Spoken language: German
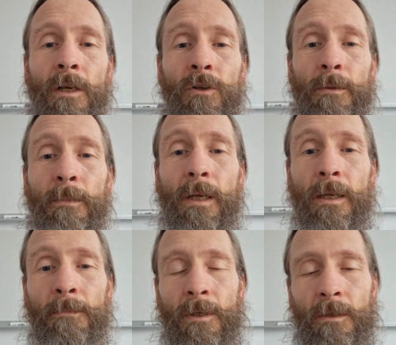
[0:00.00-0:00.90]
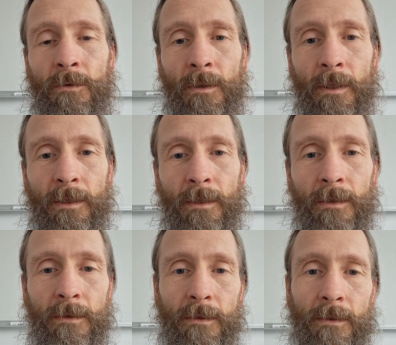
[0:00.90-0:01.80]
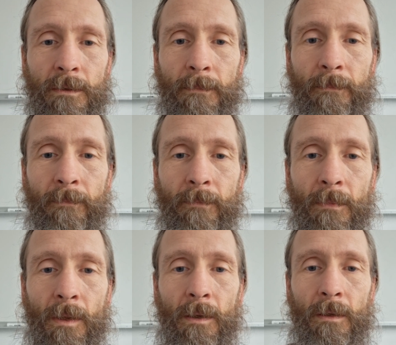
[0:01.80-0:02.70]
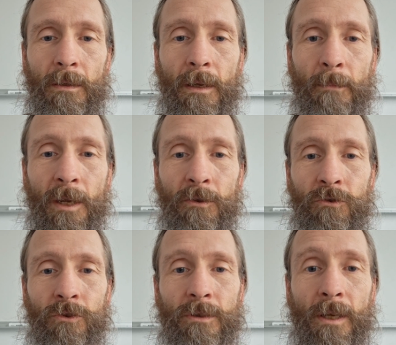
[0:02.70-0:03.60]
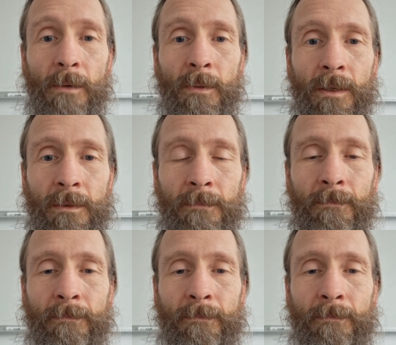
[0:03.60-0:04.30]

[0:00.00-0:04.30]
auch im Leben natürlich, ist der Mensch selber.